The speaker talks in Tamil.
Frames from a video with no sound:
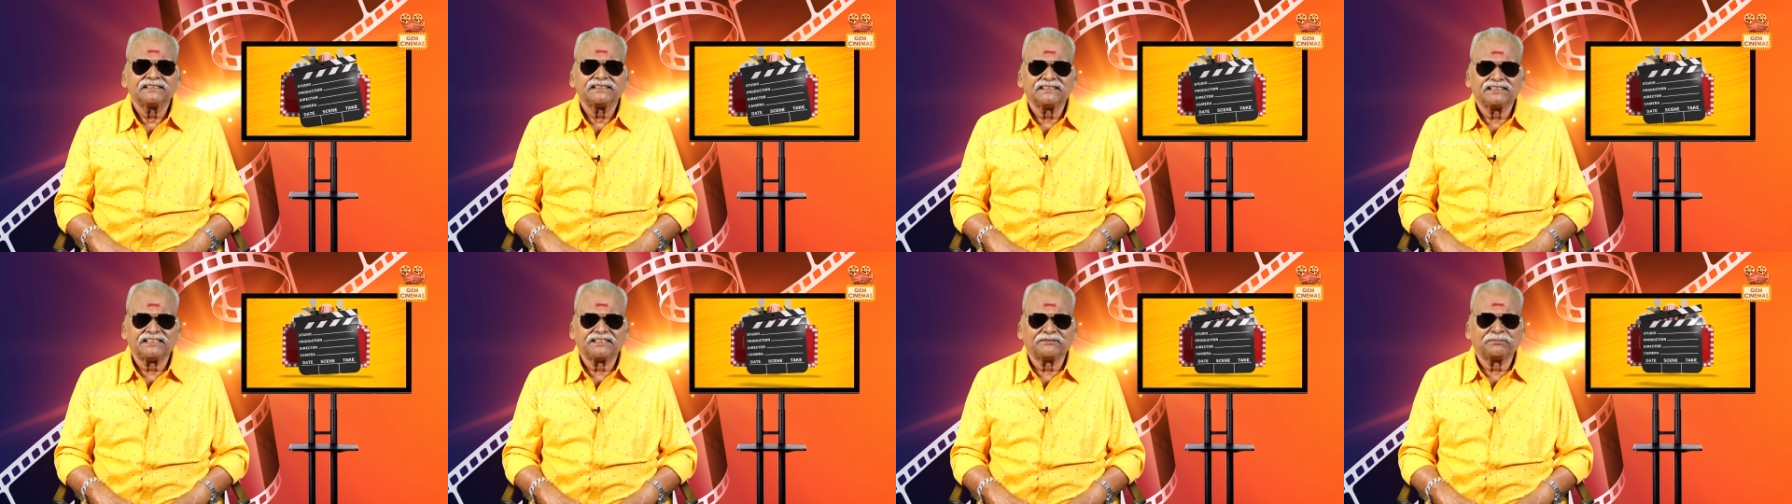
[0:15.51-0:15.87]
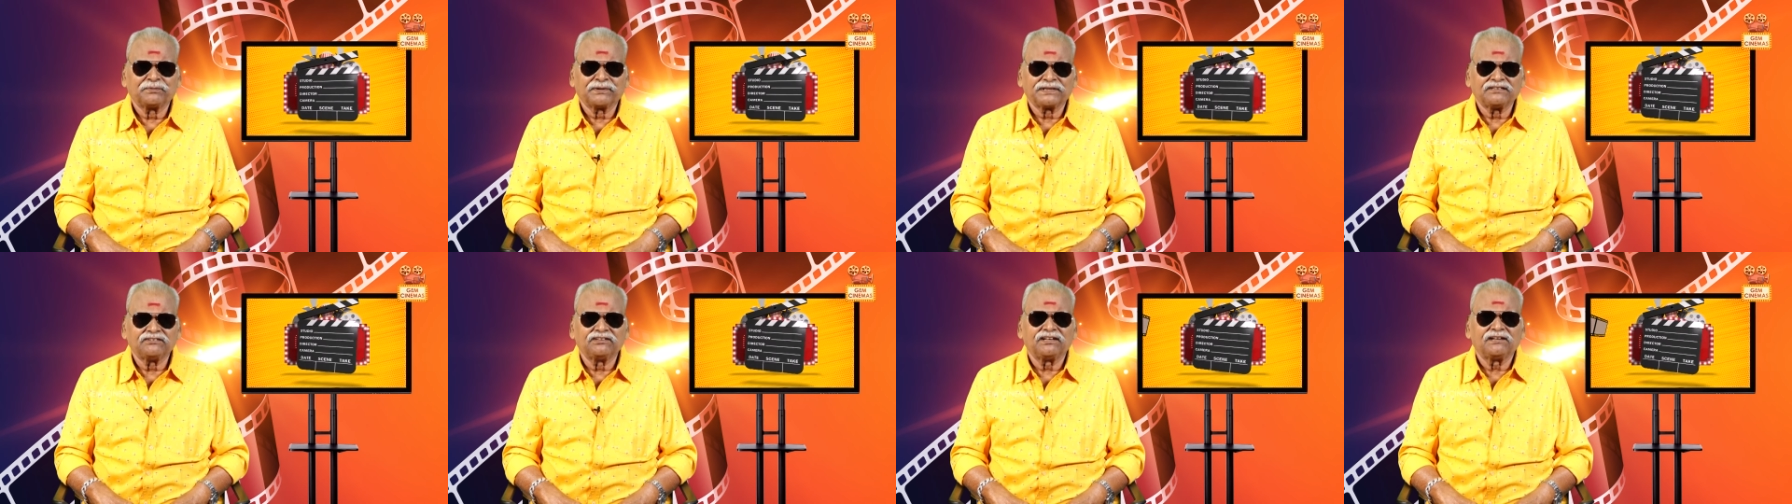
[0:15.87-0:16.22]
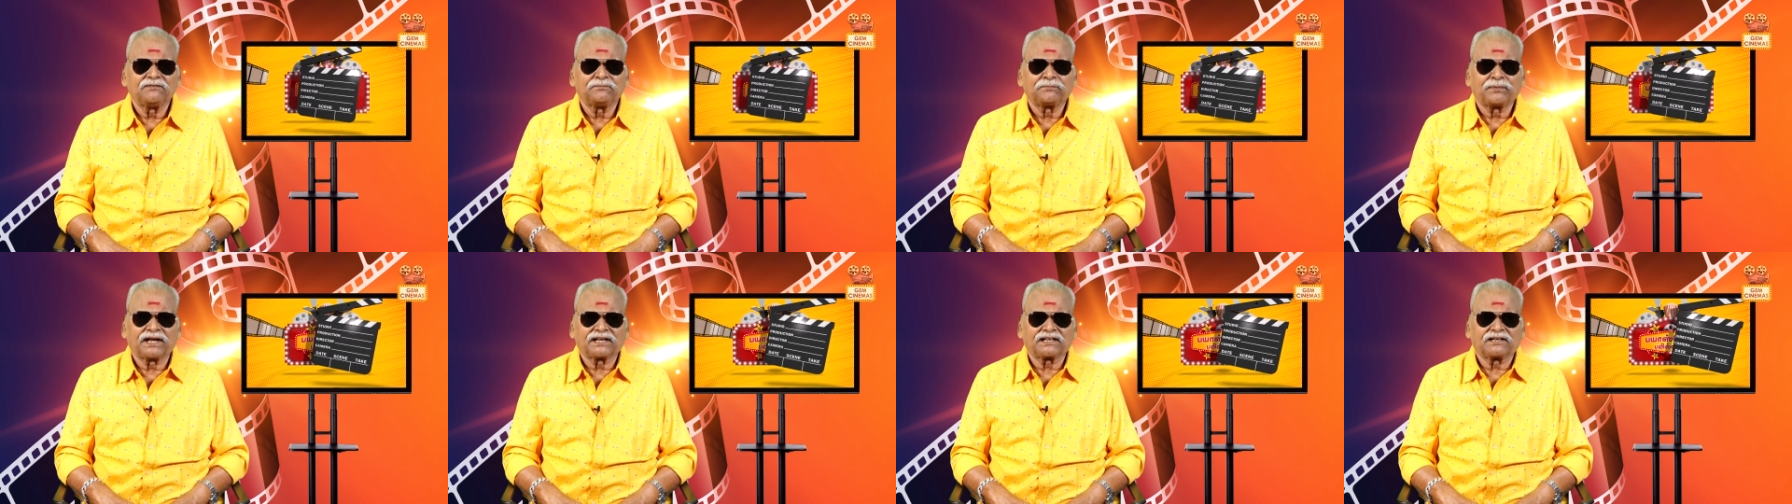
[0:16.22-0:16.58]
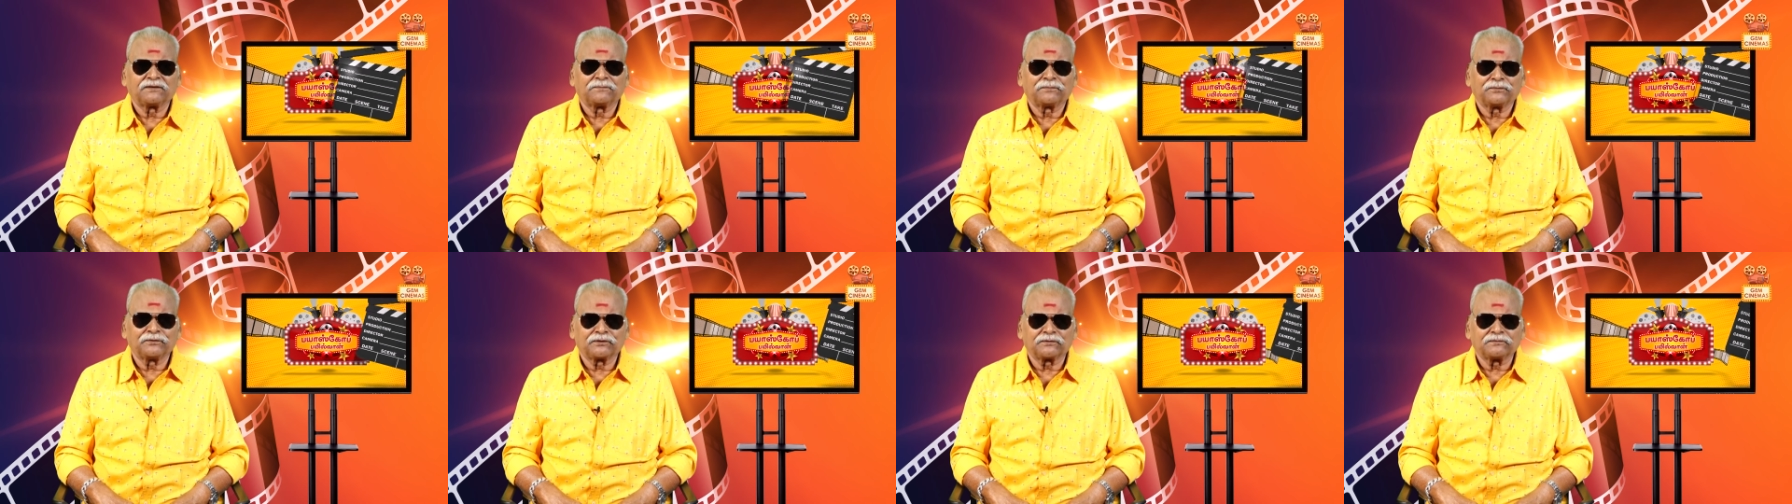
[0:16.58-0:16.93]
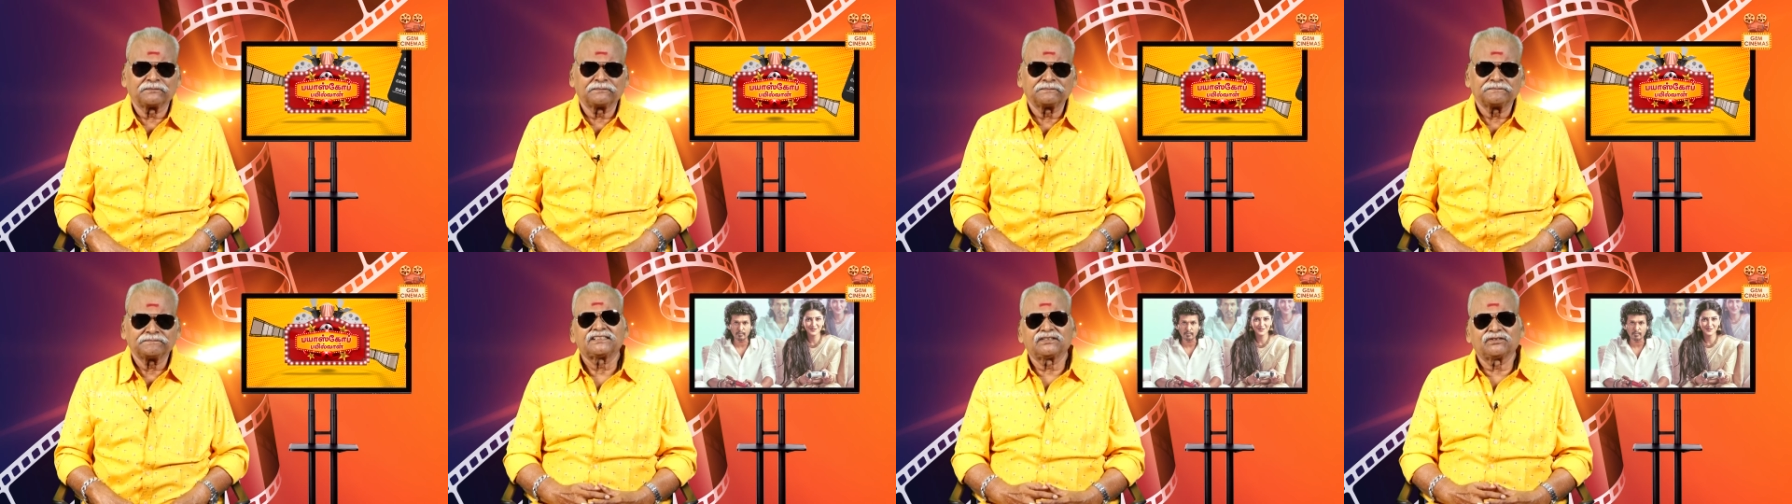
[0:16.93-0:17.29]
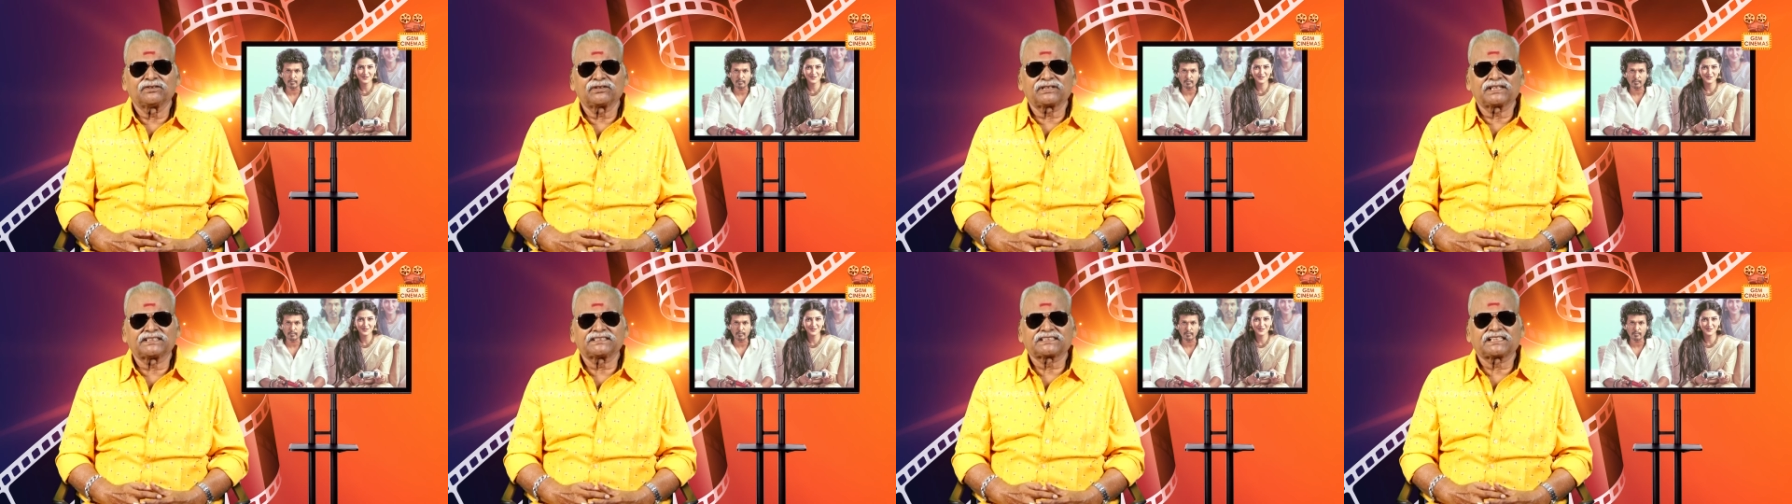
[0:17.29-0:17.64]
இந்த பதிவில் பார்க்க போகிறோம்
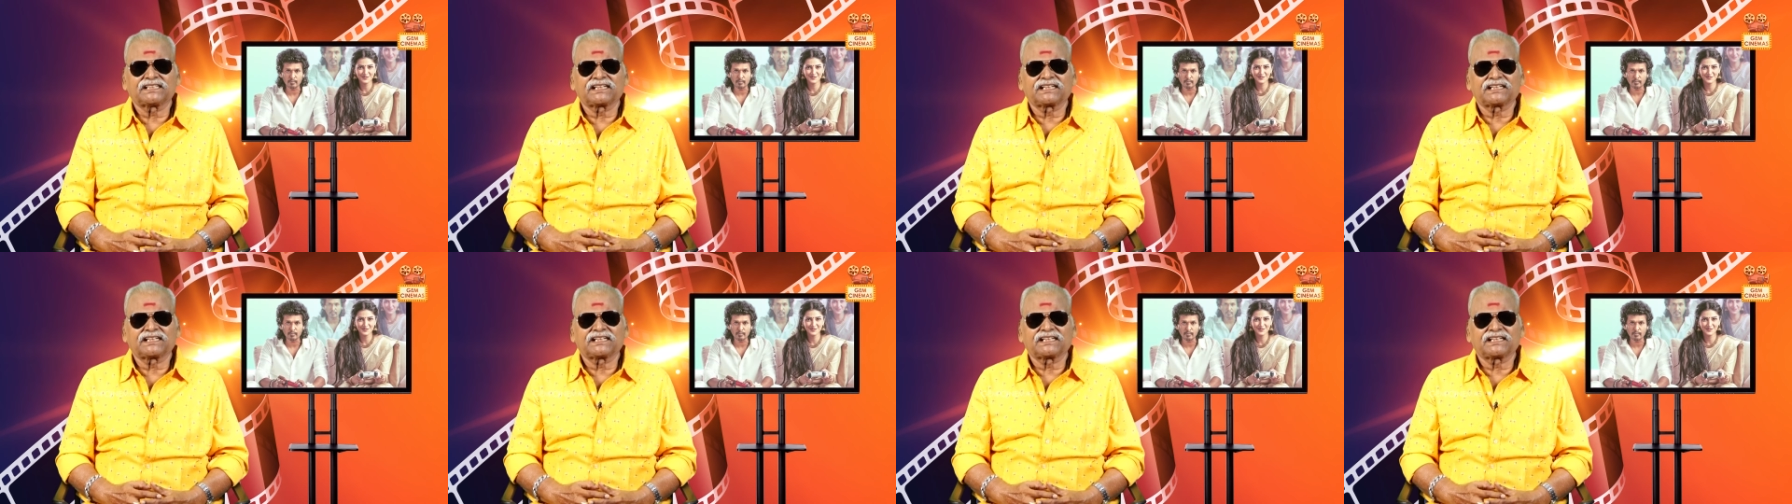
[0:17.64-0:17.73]
லோகேஷ்